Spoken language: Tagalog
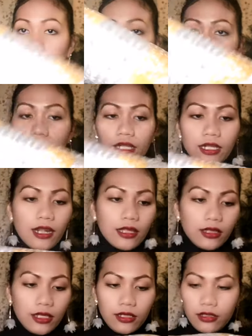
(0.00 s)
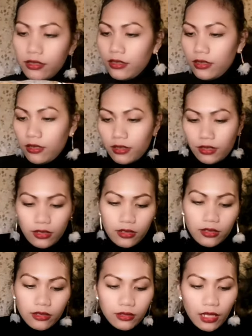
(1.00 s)
tignan na natin.
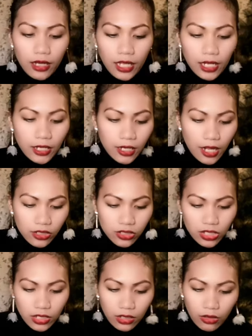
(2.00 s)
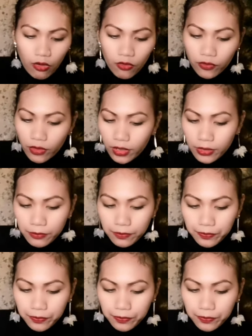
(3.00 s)
Tanggalan na natin siya ng cover.